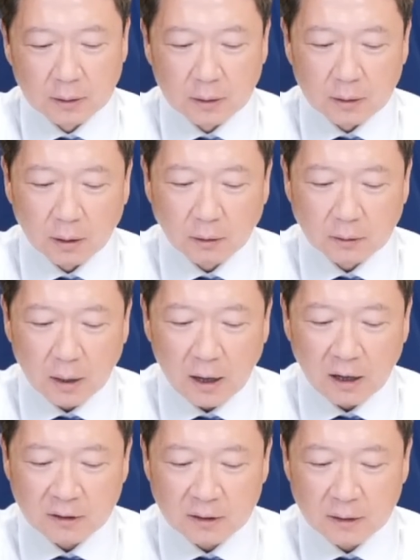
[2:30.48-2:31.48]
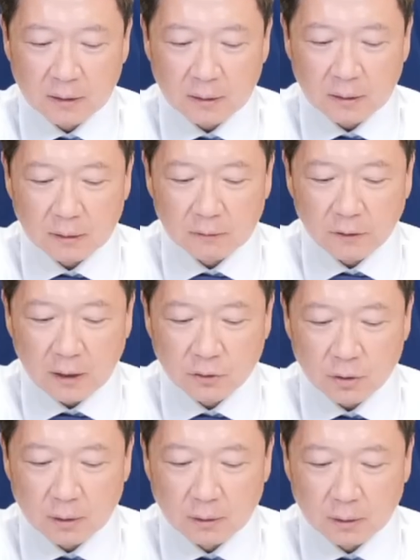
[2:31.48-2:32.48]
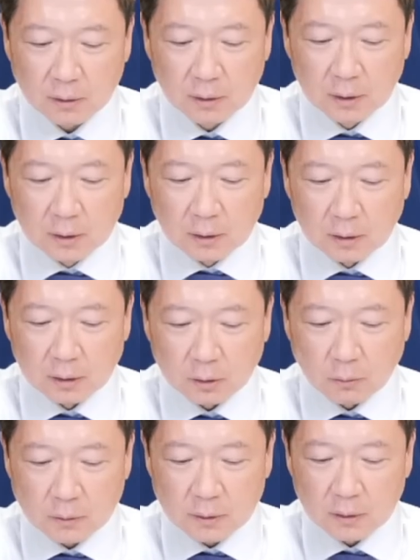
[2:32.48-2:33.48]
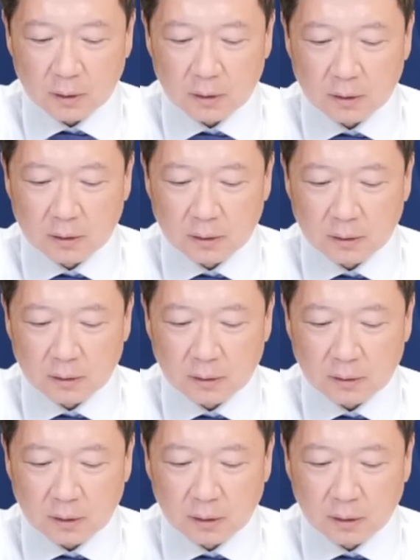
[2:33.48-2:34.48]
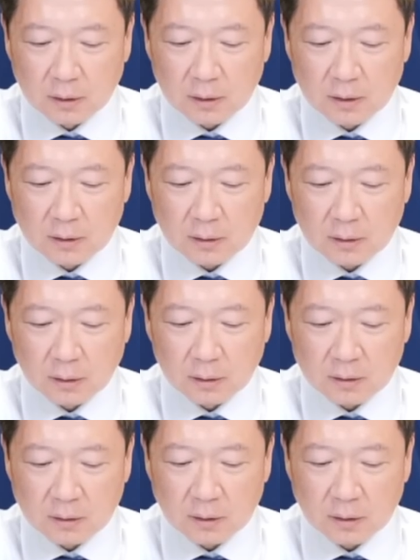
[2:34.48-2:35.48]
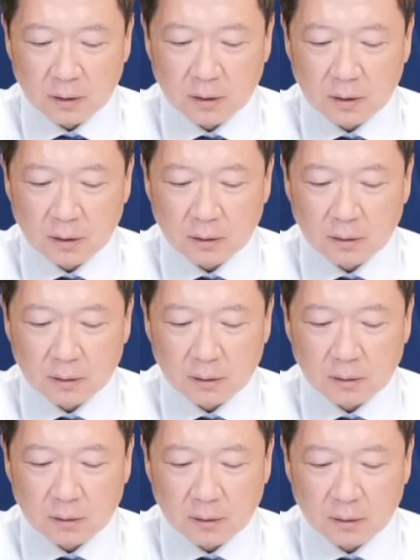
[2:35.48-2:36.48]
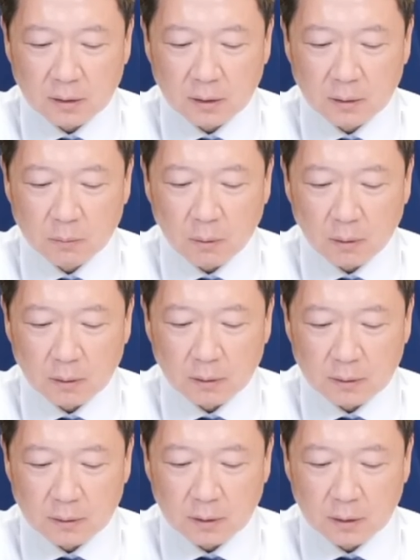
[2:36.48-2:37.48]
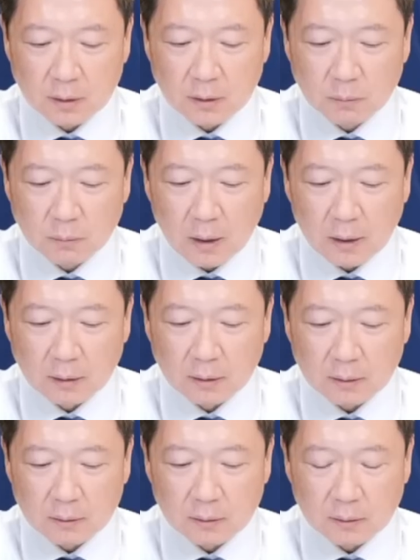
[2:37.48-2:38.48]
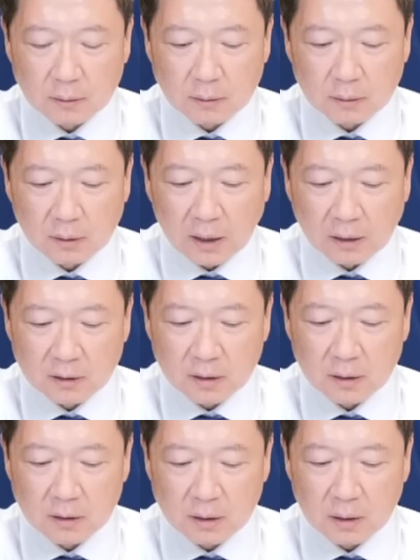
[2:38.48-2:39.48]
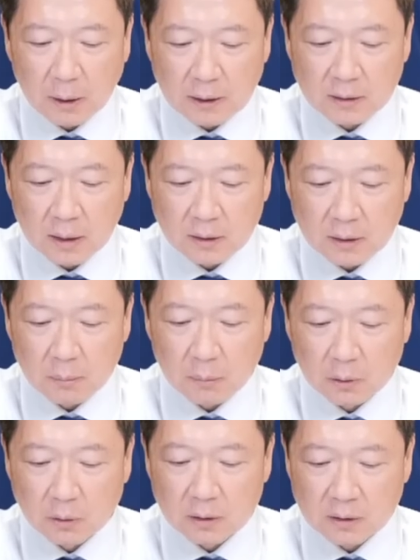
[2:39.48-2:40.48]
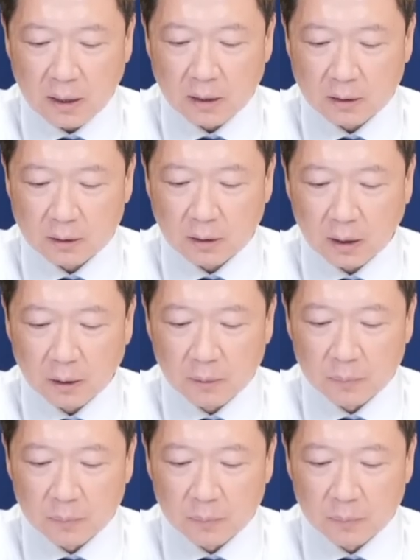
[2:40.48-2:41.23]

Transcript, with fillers: 好，那 RC Venture 呢，呃，同时呢，以这个一呃十一十一万十一万两千七百三十三美元的价格啊，